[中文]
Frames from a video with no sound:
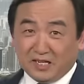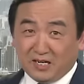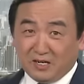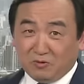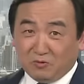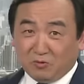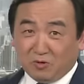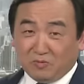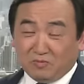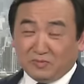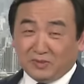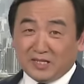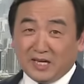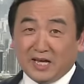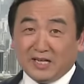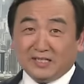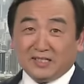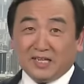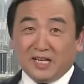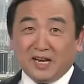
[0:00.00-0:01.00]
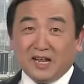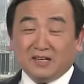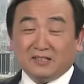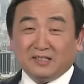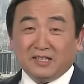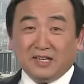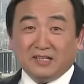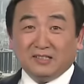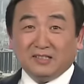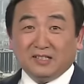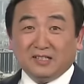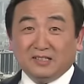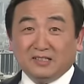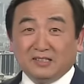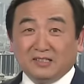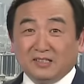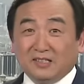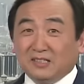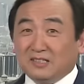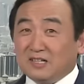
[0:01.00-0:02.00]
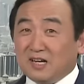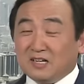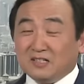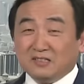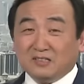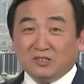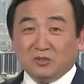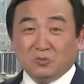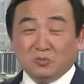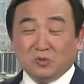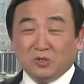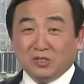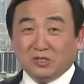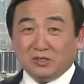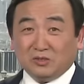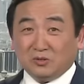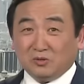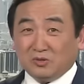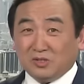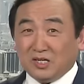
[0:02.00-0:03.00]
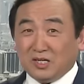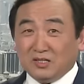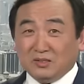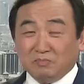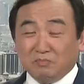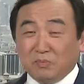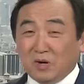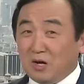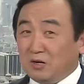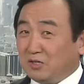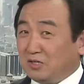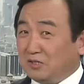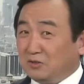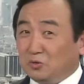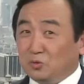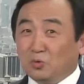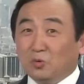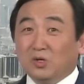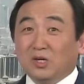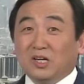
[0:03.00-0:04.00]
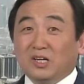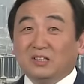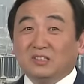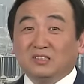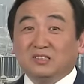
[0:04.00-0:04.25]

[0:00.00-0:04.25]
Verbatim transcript: 呢？我们在前两天呢，呃，上个周末的时候呢，报了很多了。